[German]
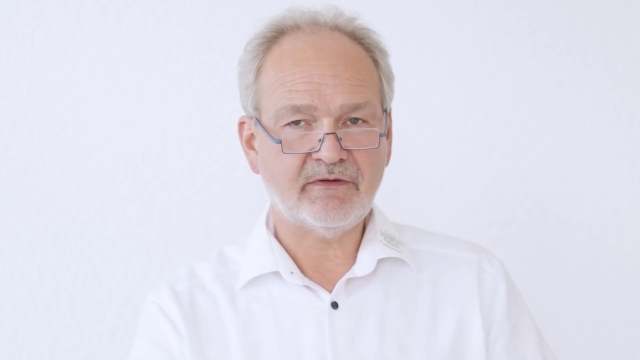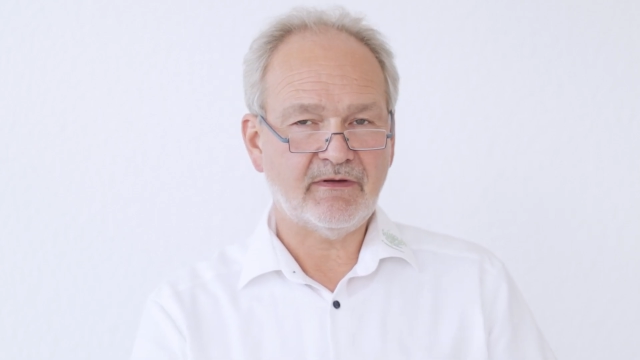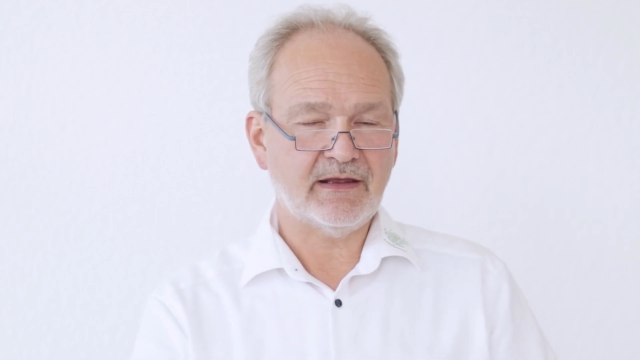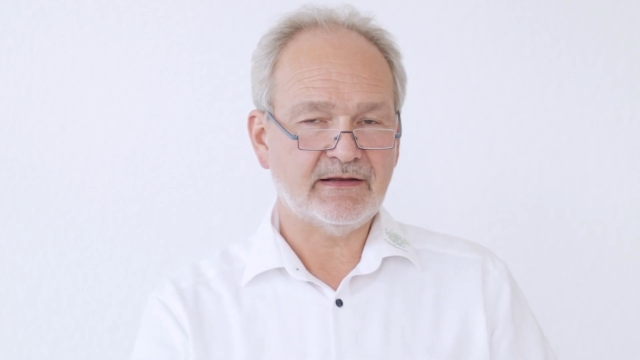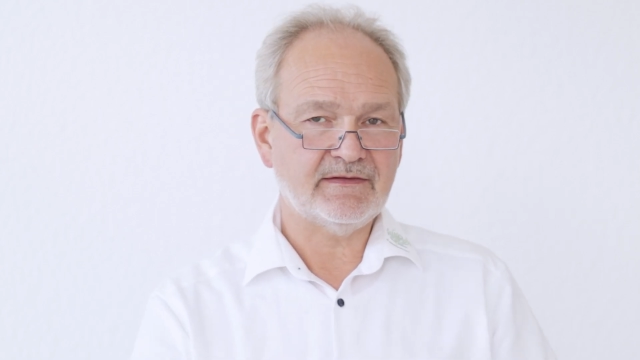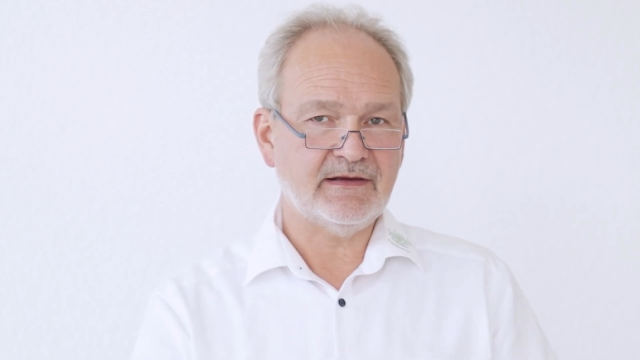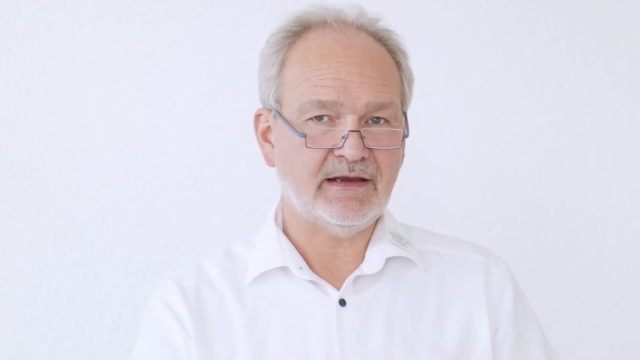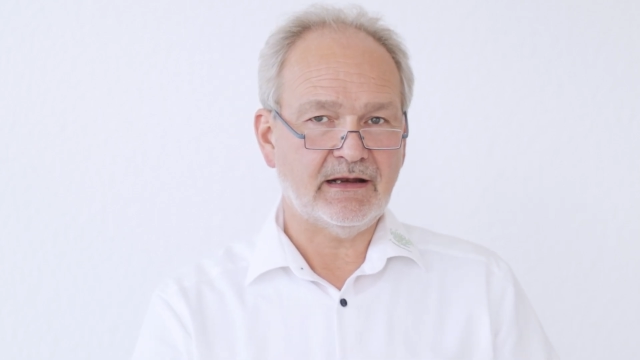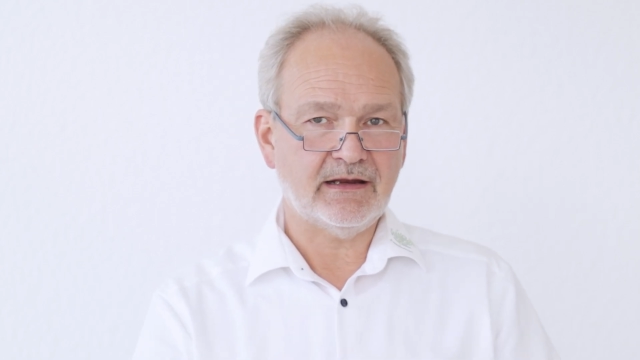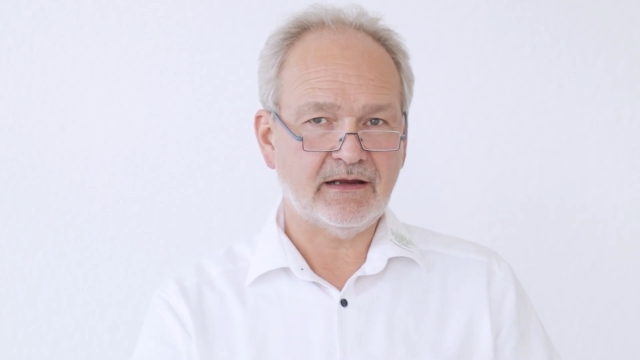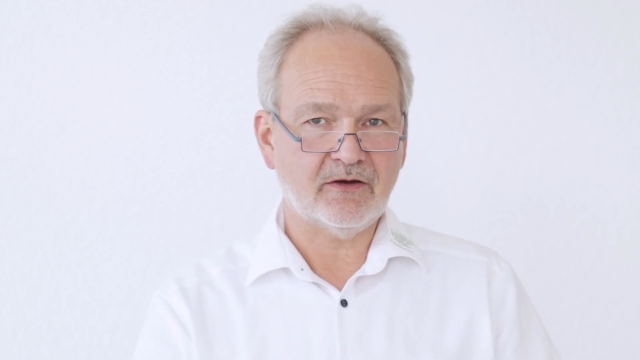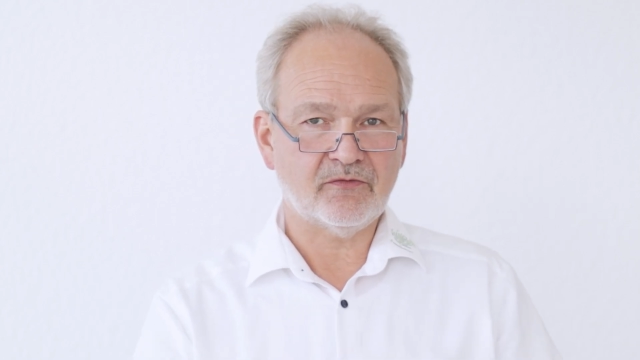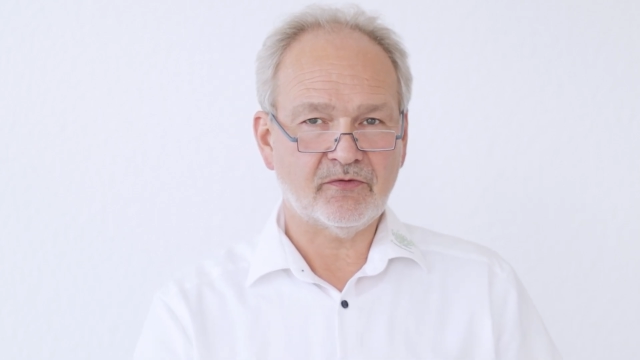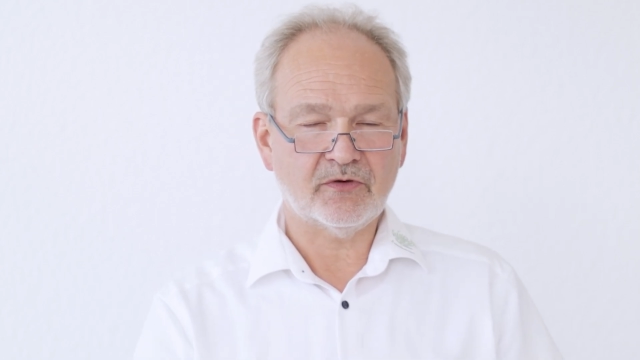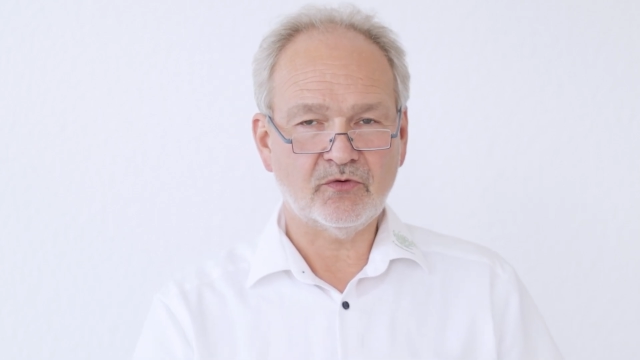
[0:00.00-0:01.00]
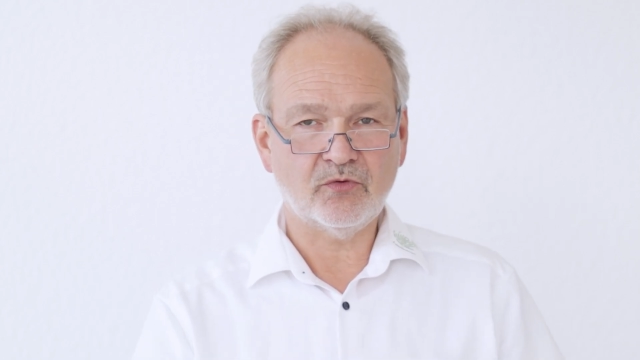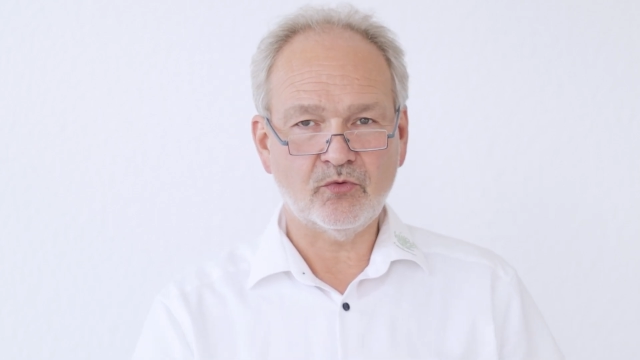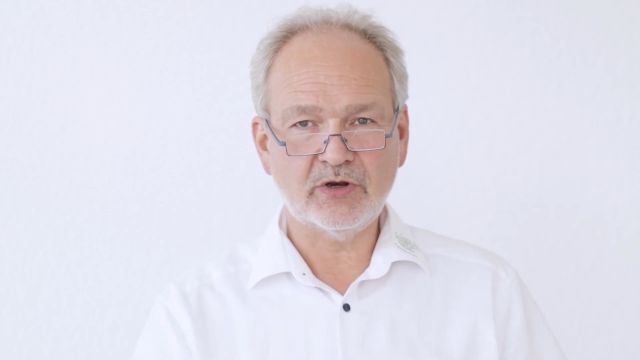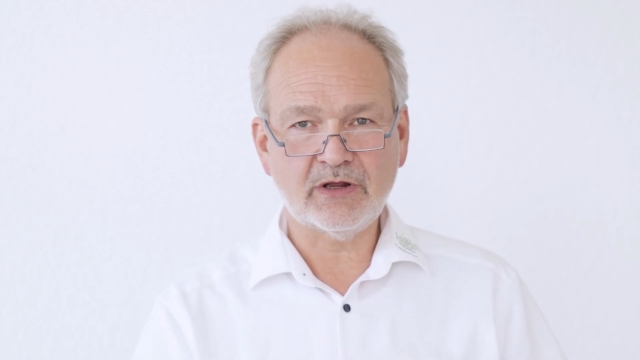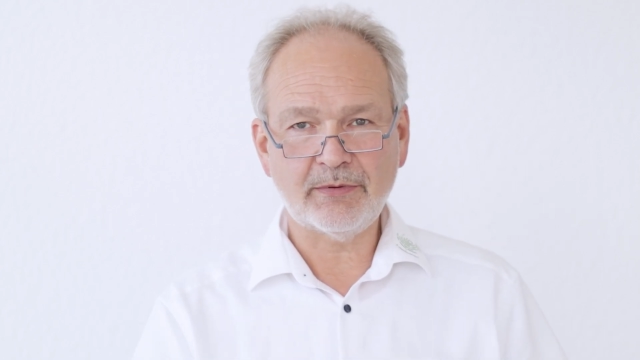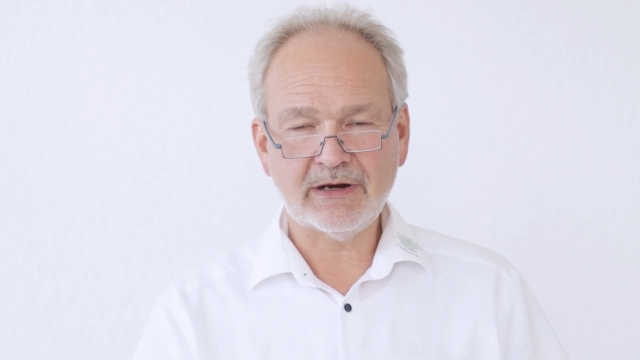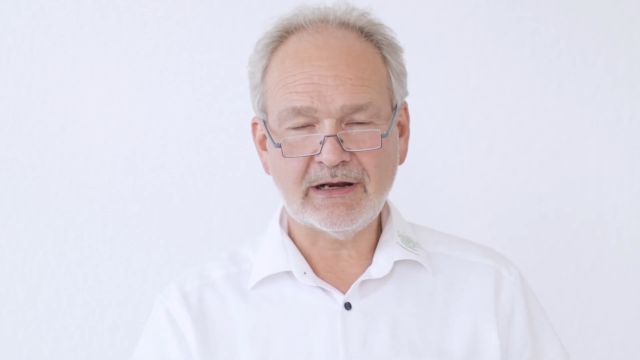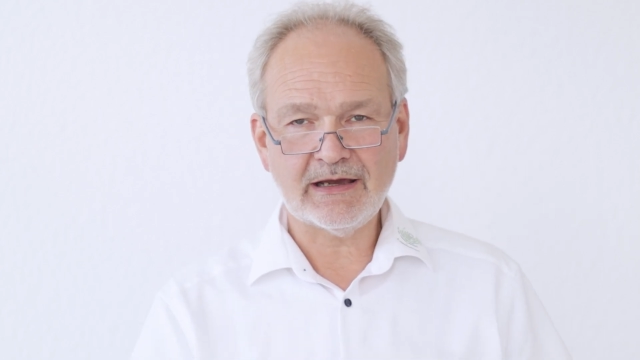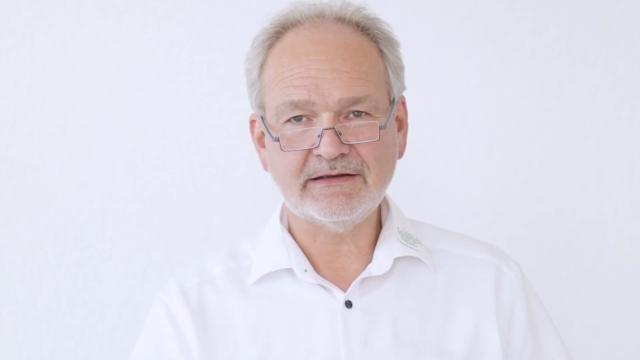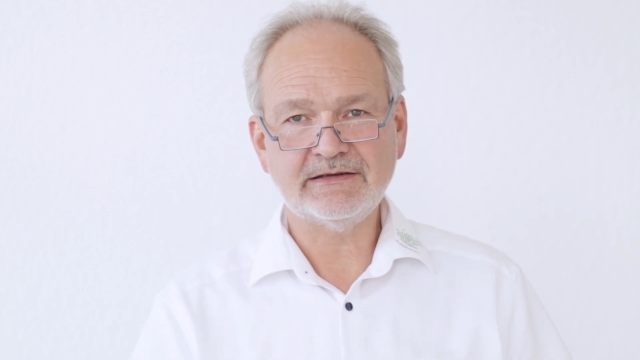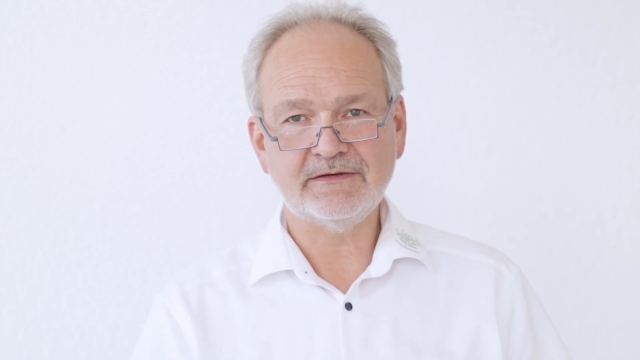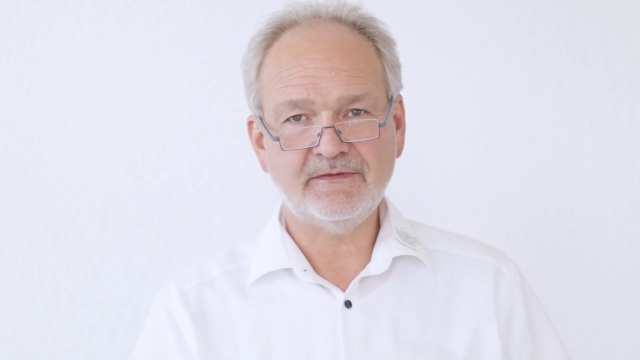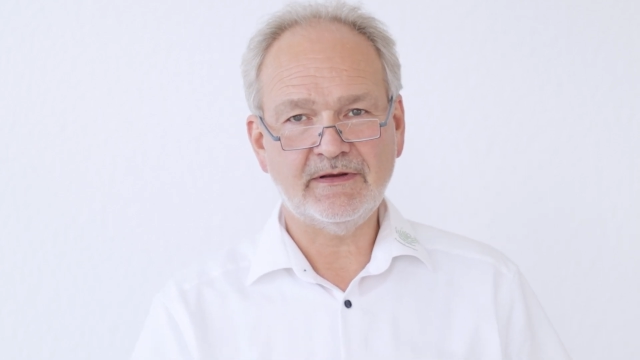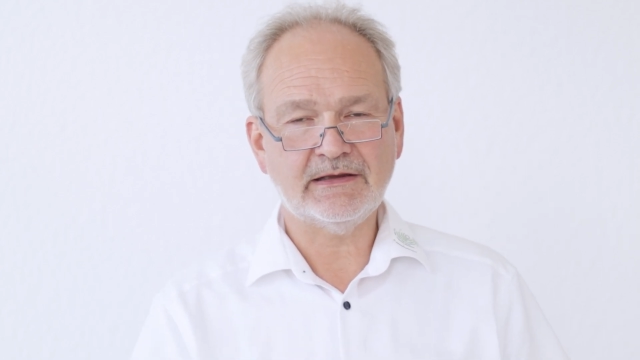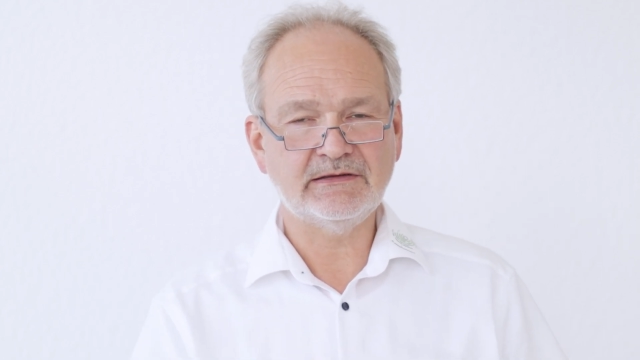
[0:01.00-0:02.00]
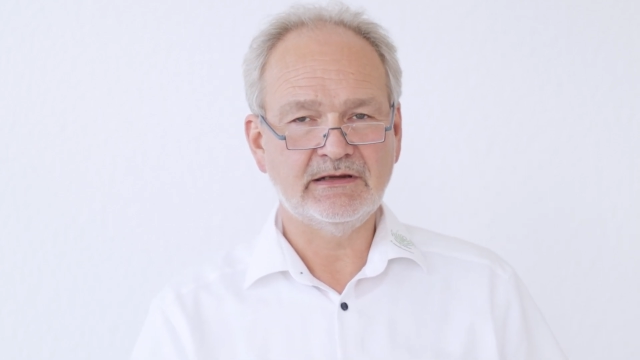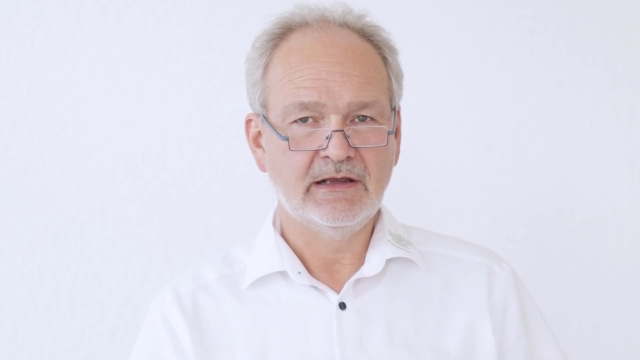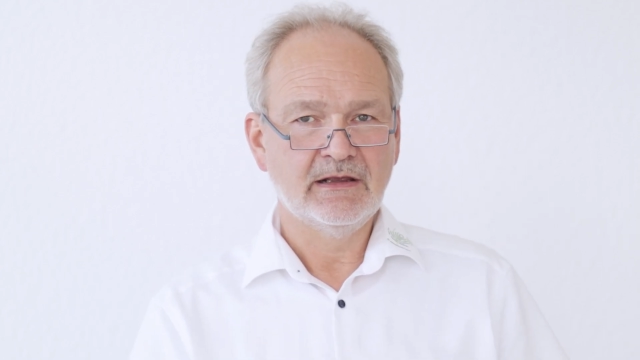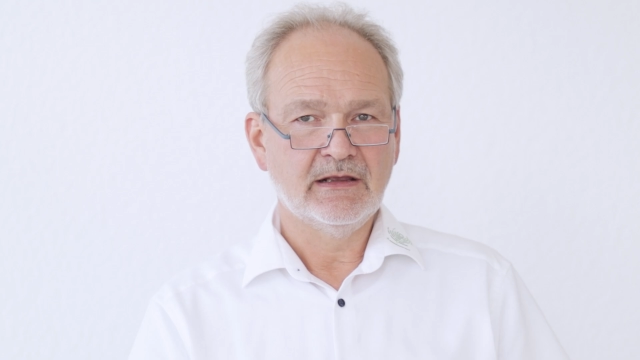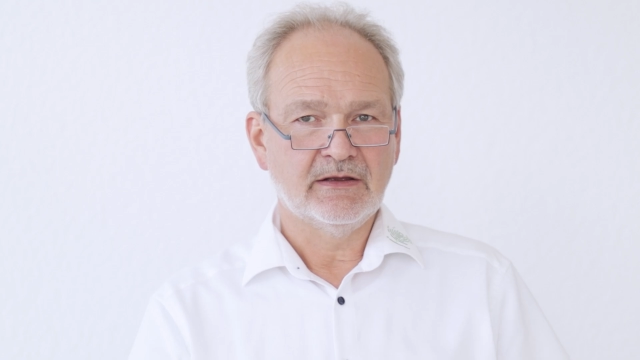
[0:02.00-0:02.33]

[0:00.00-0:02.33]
wir werden sicherlich auch von Corona begleitet werden.